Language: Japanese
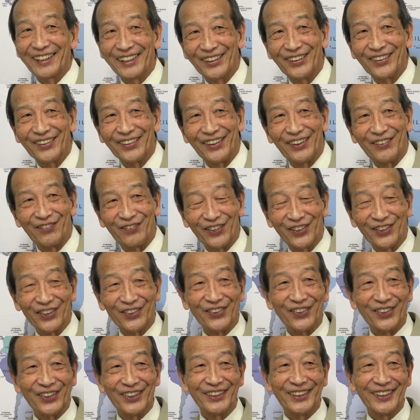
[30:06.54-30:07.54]
った方がよっぽど
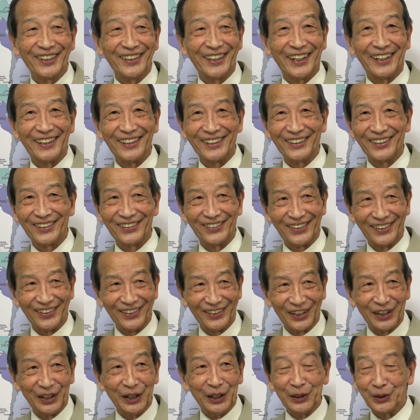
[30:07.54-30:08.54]
合理的なんですよねっ
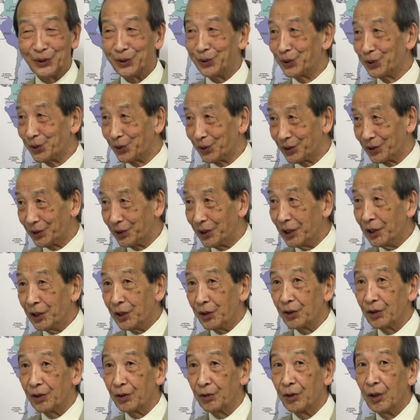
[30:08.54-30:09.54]
てそうそうで
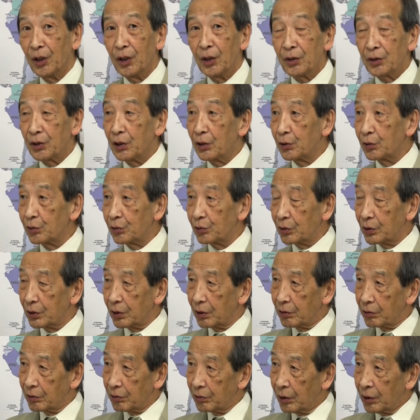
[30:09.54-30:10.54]
だから結局
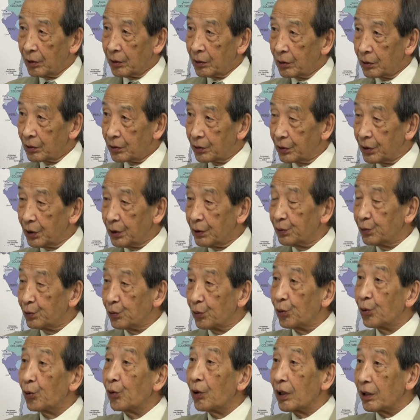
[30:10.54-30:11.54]
あの政府
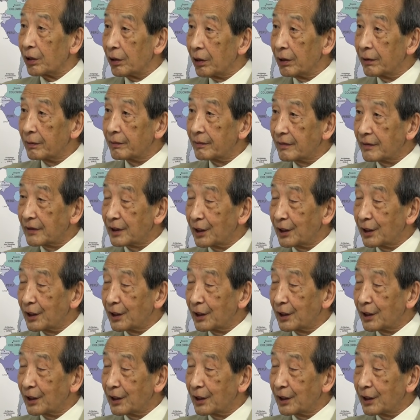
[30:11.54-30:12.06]
の方がね